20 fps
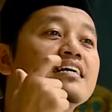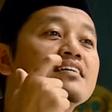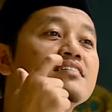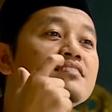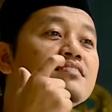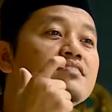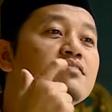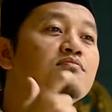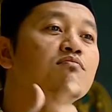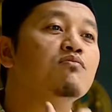akan
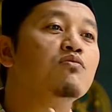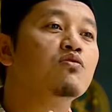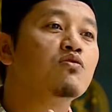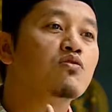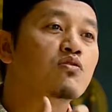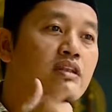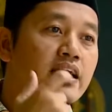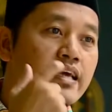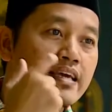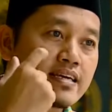
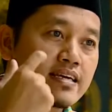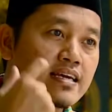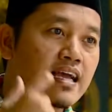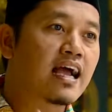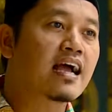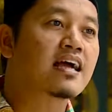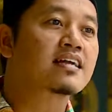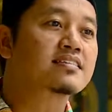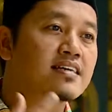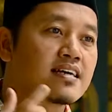mulai
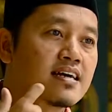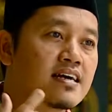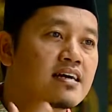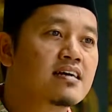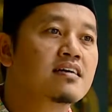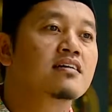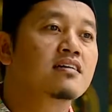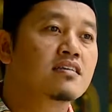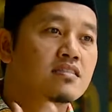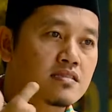
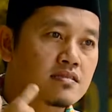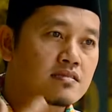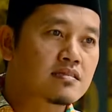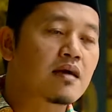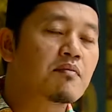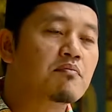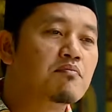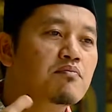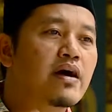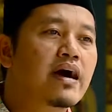ada
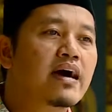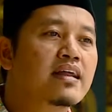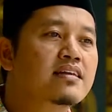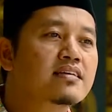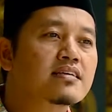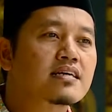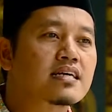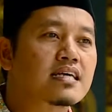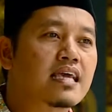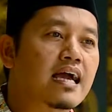
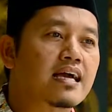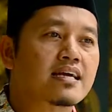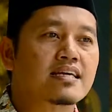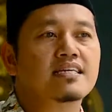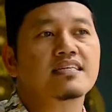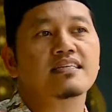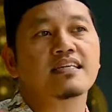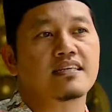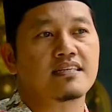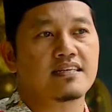tambahan
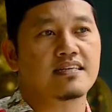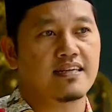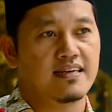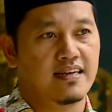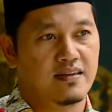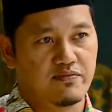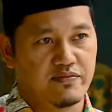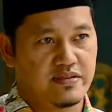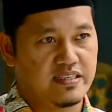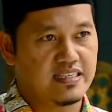keyakinan
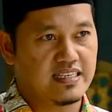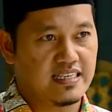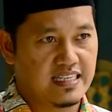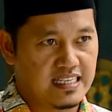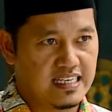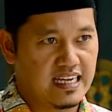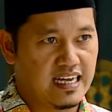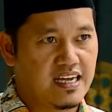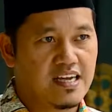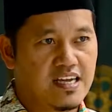dalam
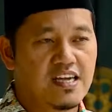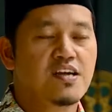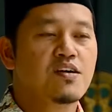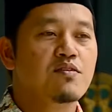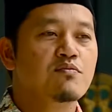dirinya,